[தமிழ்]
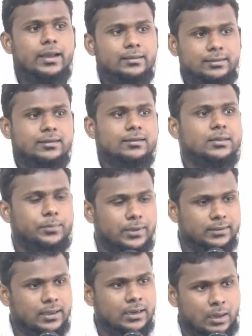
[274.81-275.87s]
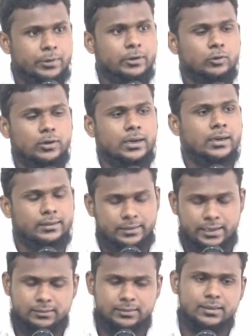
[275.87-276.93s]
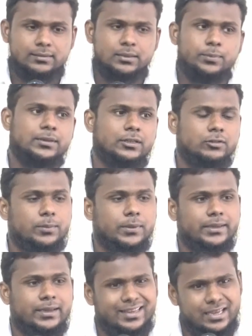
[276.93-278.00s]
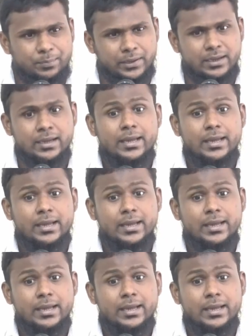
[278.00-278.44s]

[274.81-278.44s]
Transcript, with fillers: ஏசு கிறிஸ்து பிறந்தார் அப்படின்னு சொல்கிறாங்க இந்த ஏசு கிறிஸ்து பிறந்தது வந்து பார்த்தீங்கன்னா கிபி